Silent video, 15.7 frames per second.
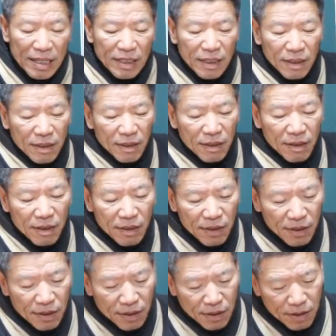
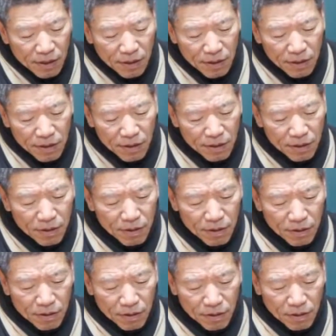이
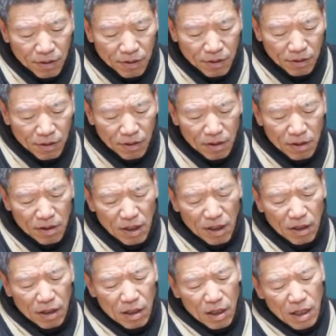그 그
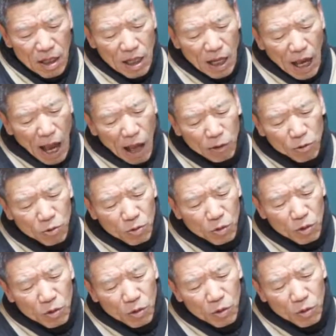아주
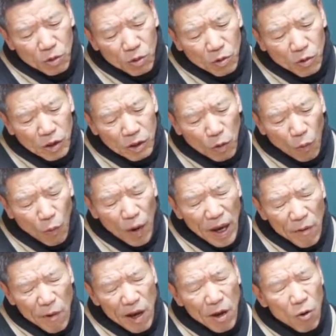그래서
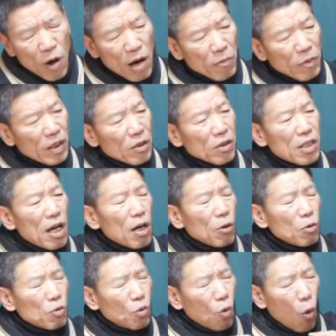외외화하면 그냥
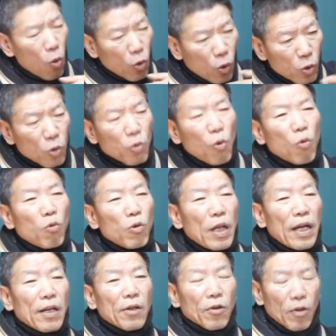높고도 높구나
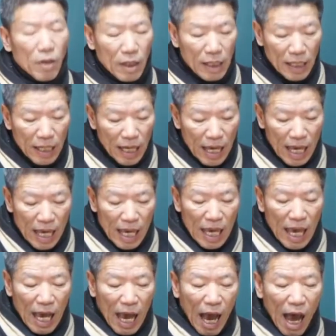해요.
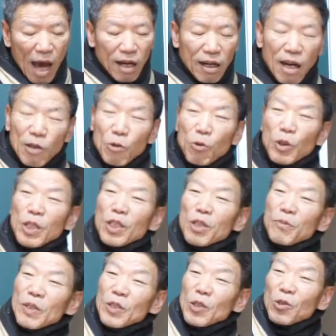아까
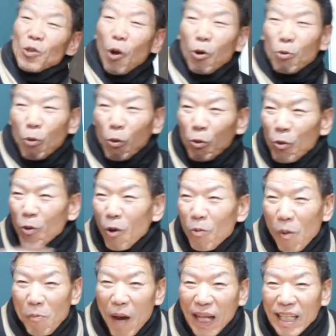요임금은 넓고도
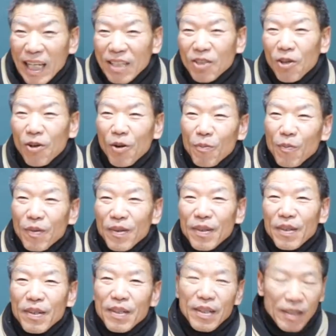넓어 바다처럼
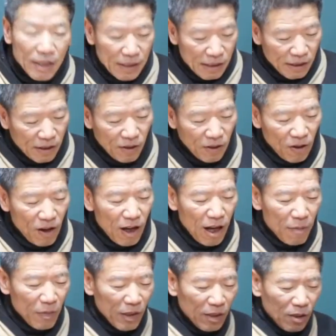그런가
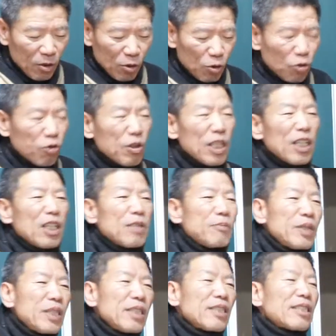하면
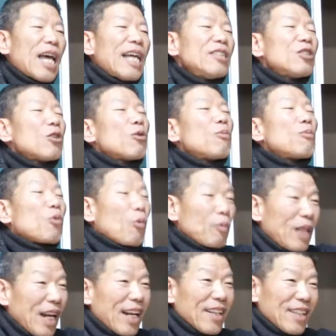순임금은 산처럼
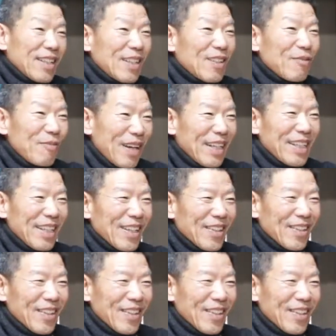높다라는 그런 말이에요.